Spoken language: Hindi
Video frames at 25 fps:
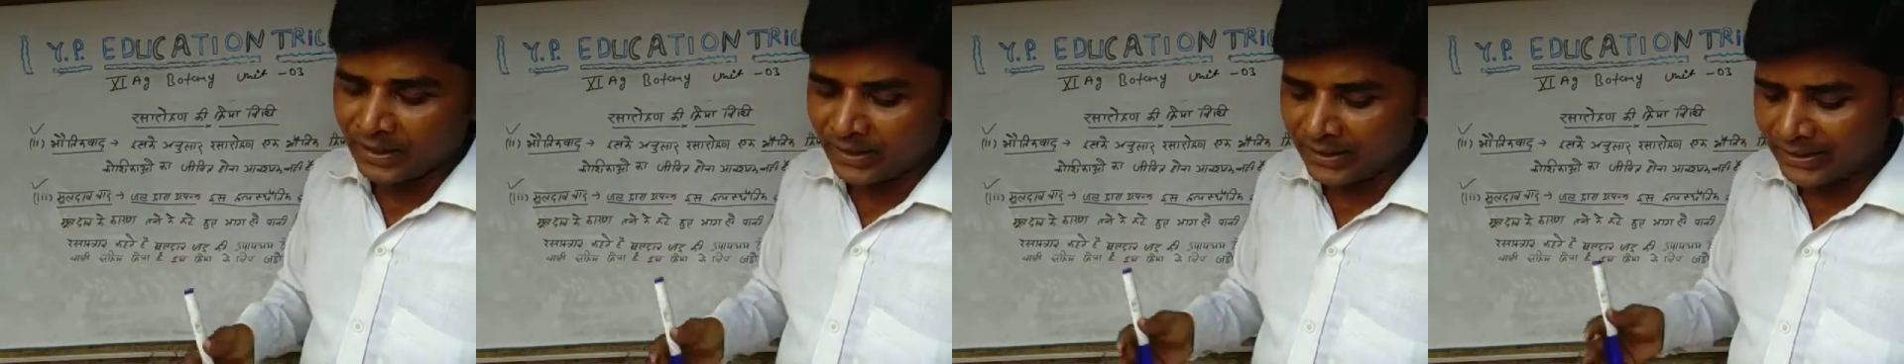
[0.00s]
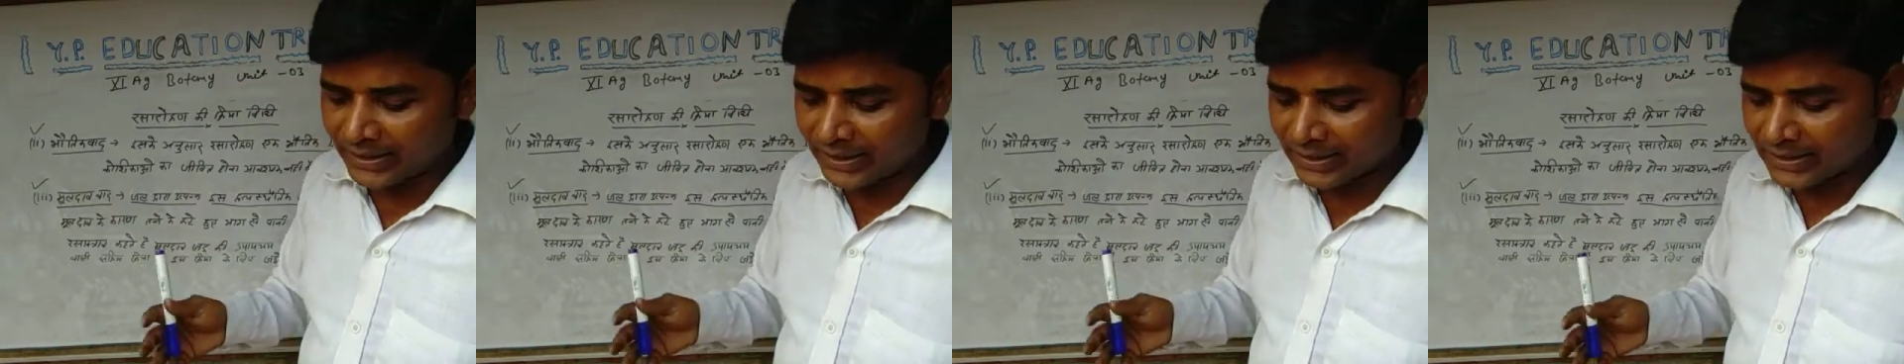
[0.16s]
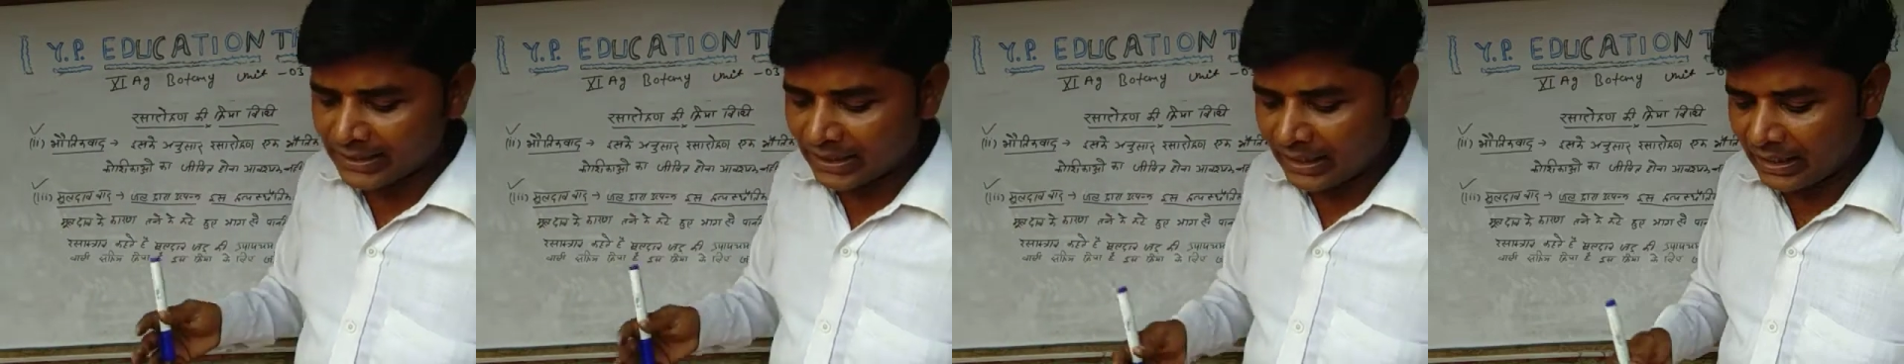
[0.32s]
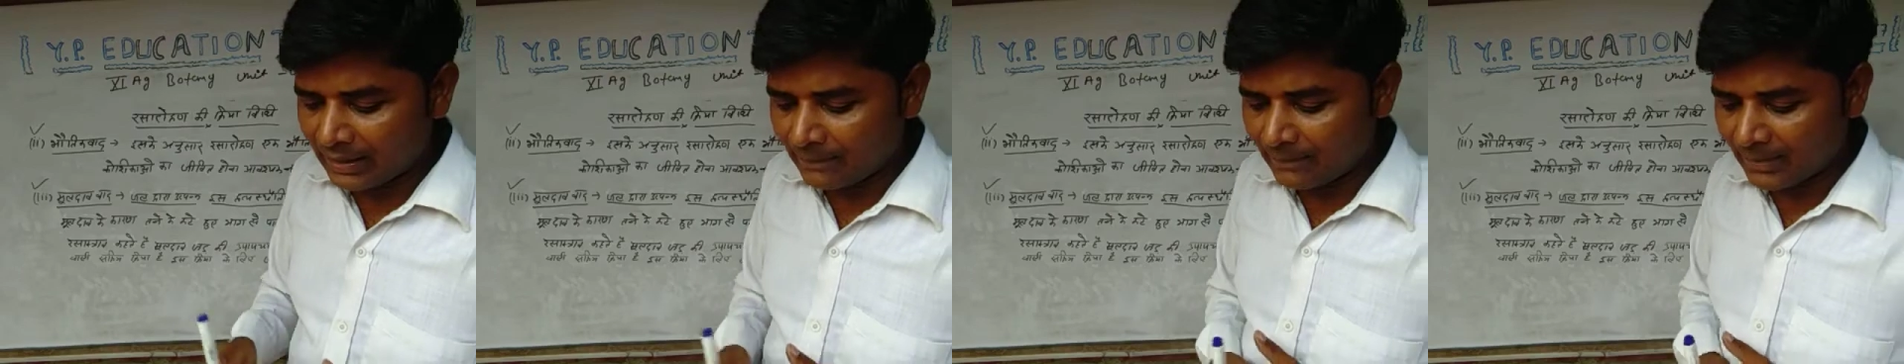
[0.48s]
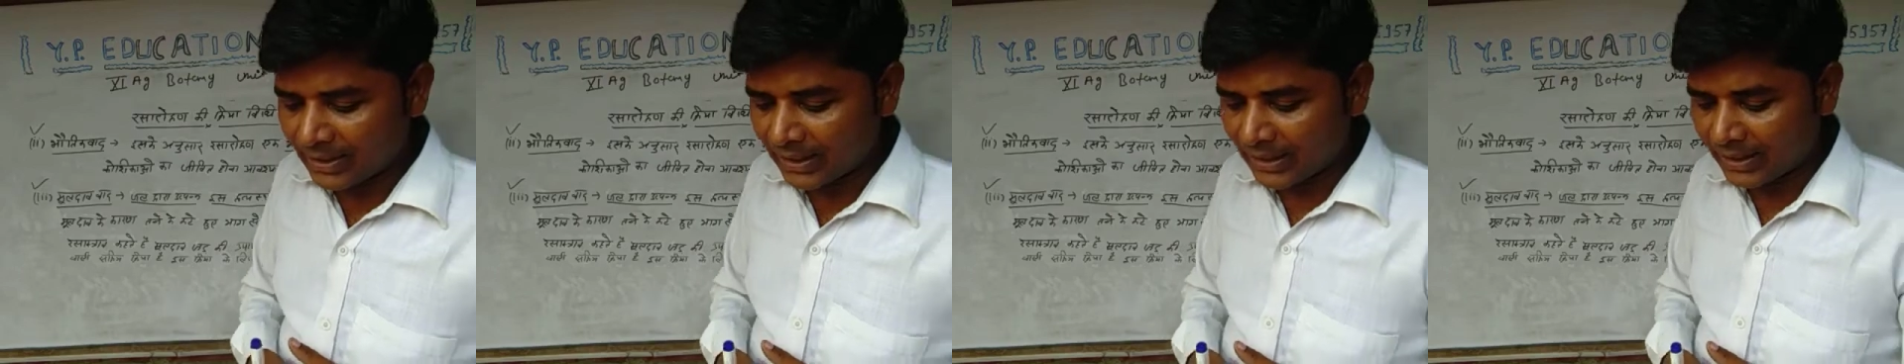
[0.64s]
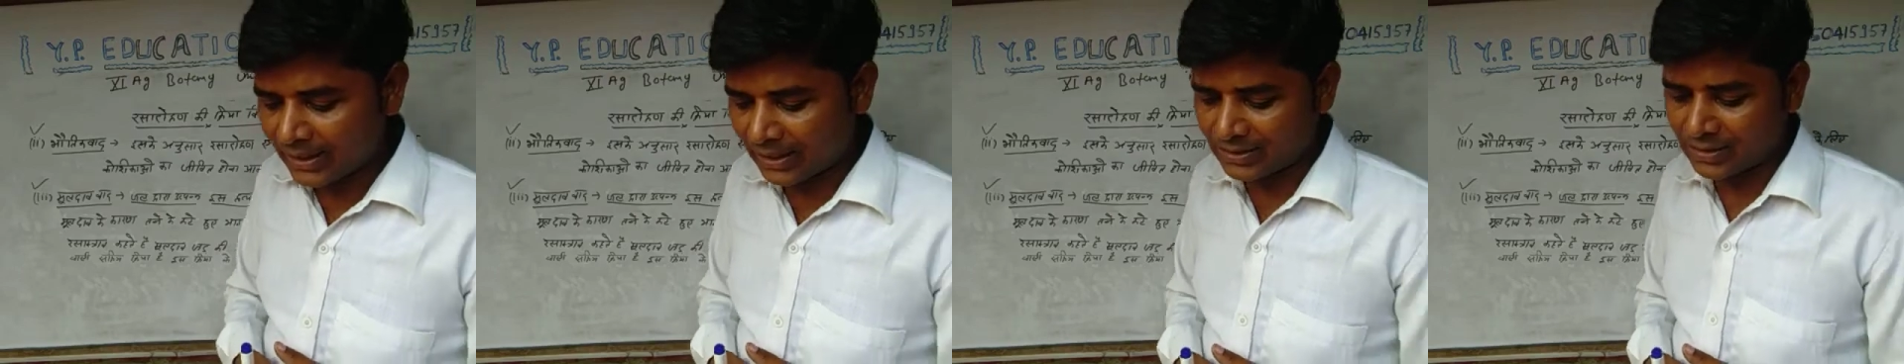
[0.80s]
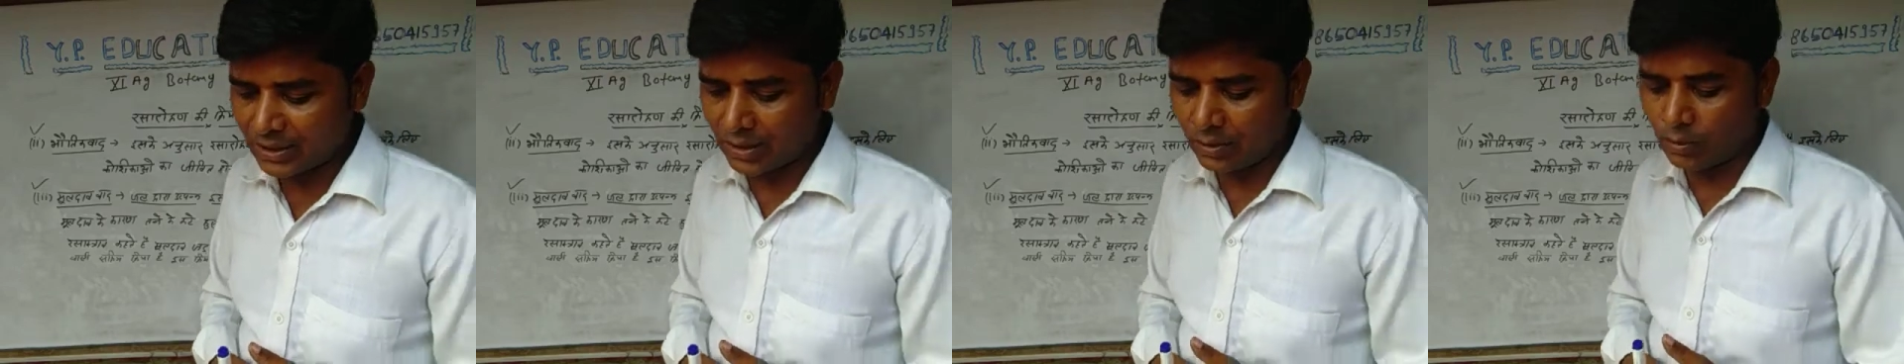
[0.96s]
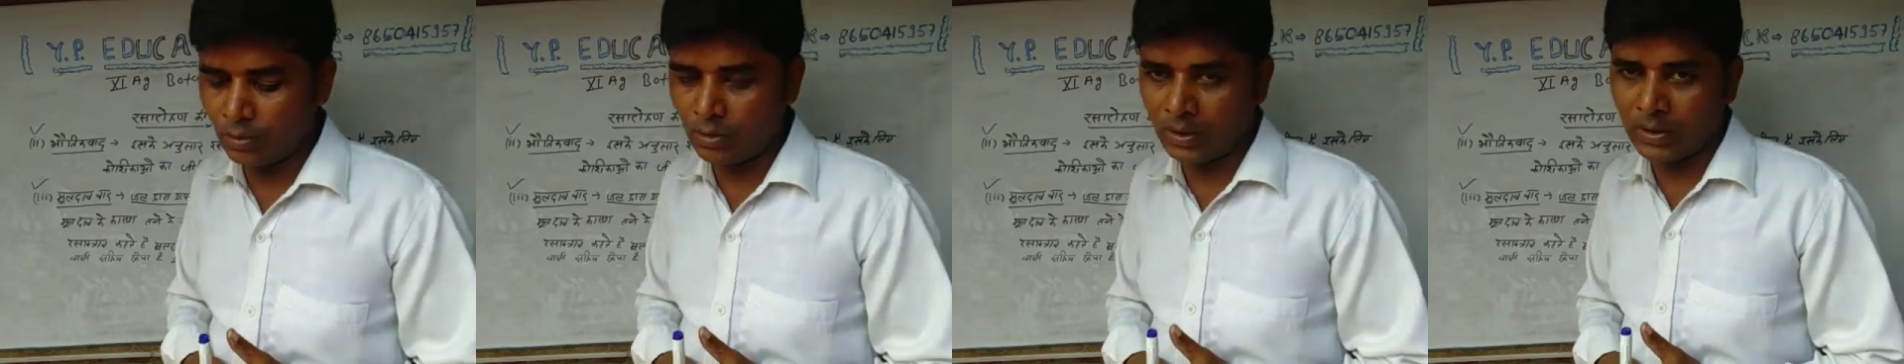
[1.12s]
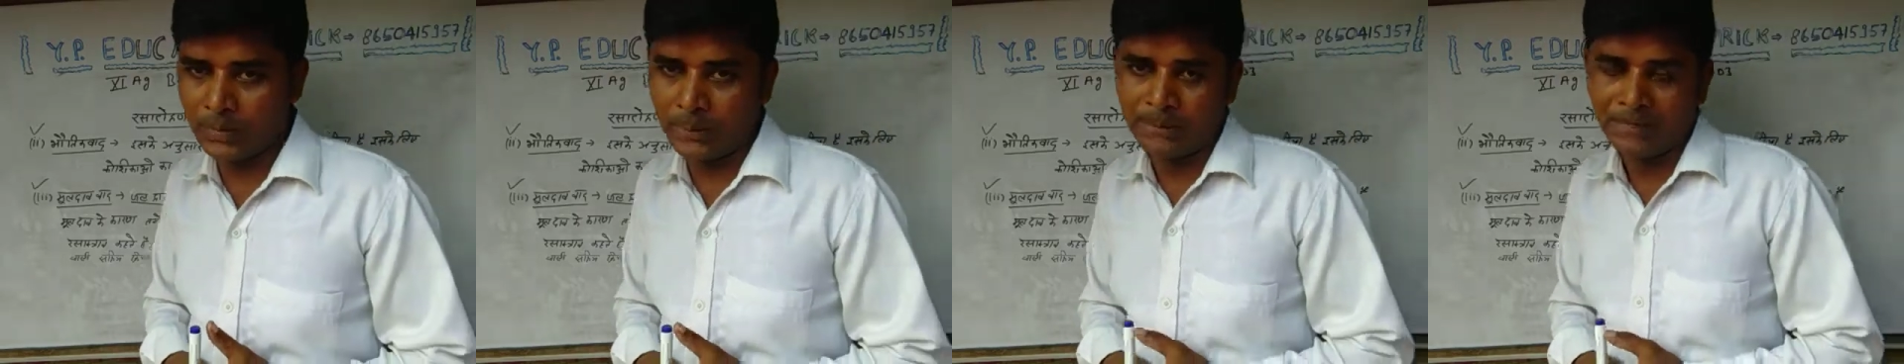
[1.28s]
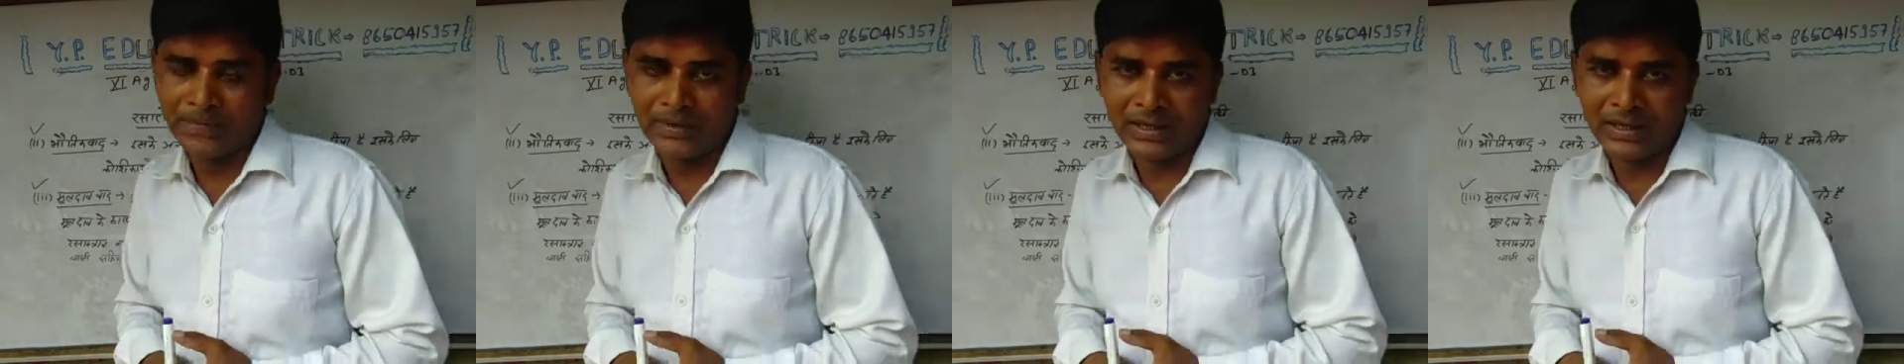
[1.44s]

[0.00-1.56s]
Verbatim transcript: ये था हमारा रसारोहण